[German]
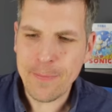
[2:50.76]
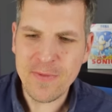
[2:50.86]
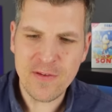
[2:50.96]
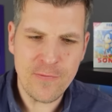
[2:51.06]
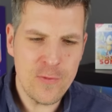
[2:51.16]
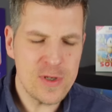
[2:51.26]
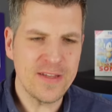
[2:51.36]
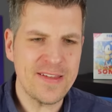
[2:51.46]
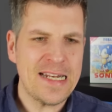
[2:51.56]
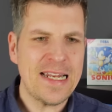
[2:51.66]
habe das Gefühl,
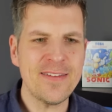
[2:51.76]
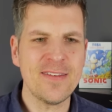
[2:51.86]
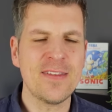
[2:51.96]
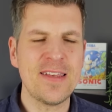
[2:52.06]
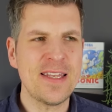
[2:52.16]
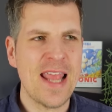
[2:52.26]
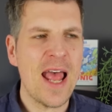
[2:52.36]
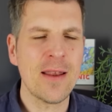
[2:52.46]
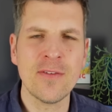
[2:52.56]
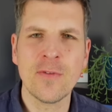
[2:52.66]
dass in den letzten zehn
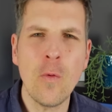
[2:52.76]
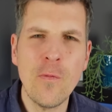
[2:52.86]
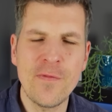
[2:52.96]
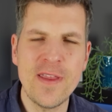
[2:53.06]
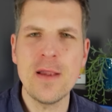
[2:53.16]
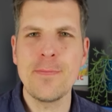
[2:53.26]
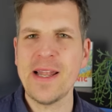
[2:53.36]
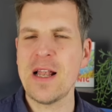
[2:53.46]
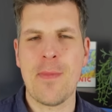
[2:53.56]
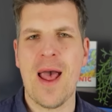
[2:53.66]
Jahren so viel
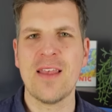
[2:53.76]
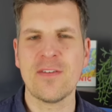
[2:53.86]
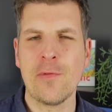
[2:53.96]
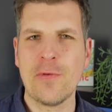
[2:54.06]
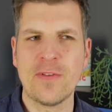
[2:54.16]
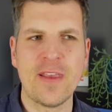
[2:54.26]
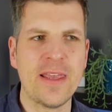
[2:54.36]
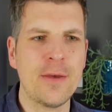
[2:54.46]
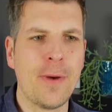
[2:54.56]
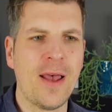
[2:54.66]
Mittelmaß auf uns
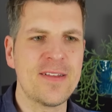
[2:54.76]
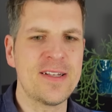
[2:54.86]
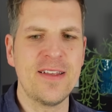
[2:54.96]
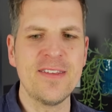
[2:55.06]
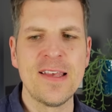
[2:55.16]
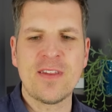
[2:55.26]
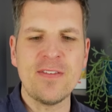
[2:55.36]
eingeprasselt ist,